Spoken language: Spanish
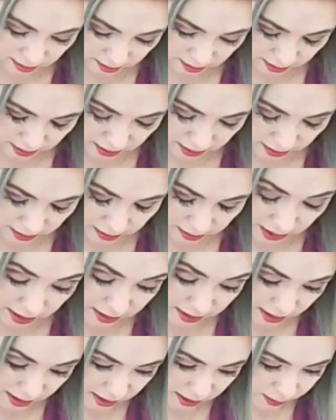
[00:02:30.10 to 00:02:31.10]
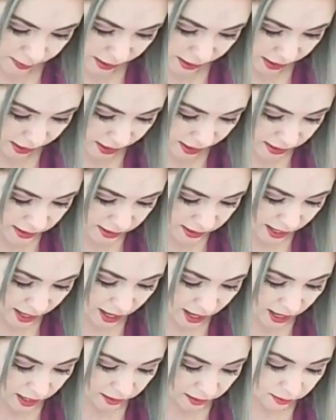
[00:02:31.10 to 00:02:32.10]
de esta experiencia,
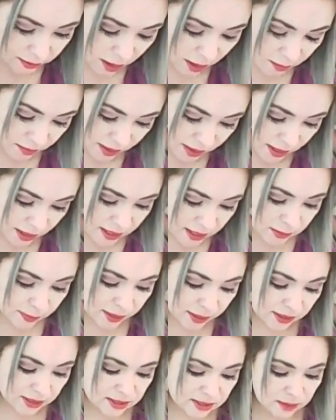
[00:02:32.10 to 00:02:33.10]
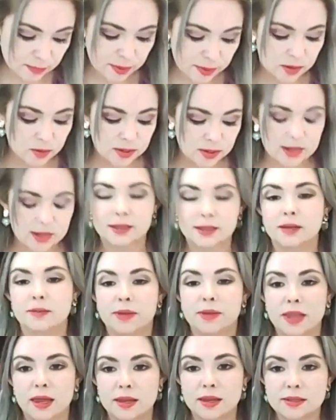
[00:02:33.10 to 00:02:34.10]
¿también has participado en
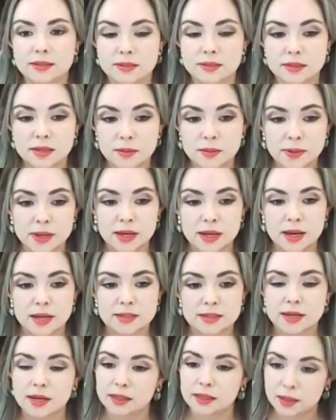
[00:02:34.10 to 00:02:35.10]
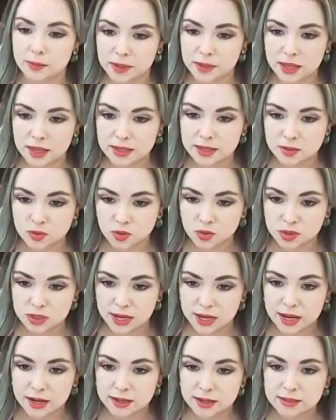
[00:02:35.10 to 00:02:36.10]
actividades cívicas, actividades
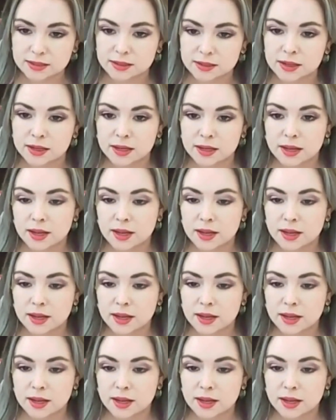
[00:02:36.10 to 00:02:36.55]
sociales?